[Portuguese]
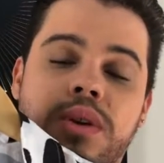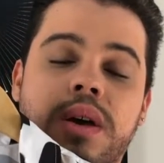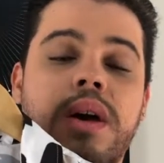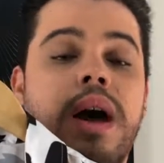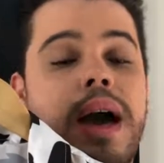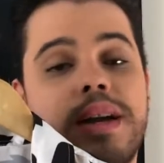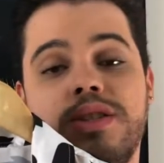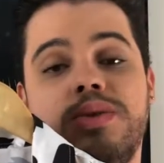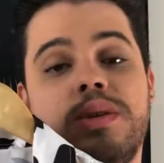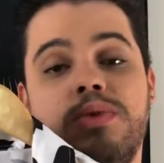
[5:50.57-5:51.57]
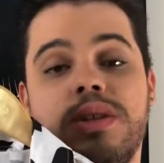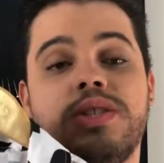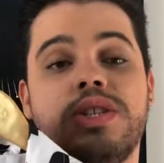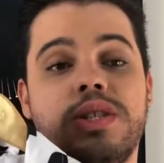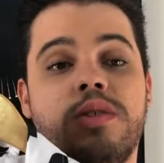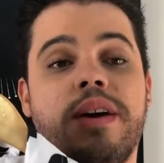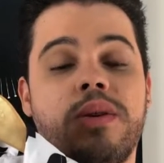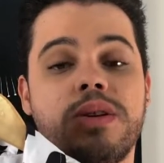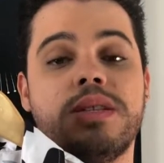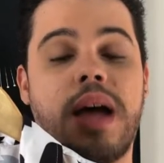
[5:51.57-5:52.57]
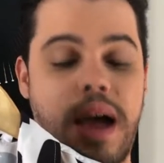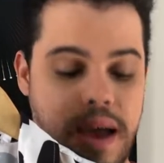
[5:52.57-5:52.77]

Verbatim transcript: Acredito que muita gente não vai gostar,